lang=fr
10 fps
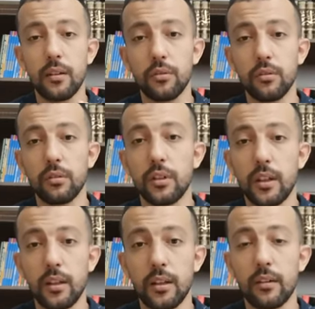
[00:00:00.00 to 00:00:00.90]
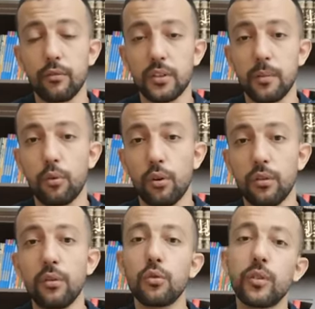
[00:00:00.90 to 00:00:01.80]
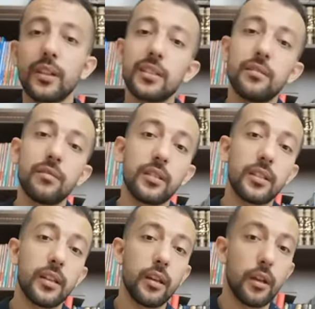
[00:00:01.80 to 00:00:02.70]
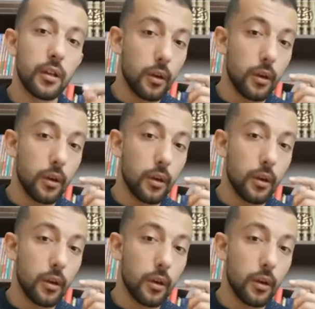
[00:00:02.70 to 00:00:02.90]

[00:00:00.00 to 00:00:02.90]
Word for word: donner à vos apprenants une activité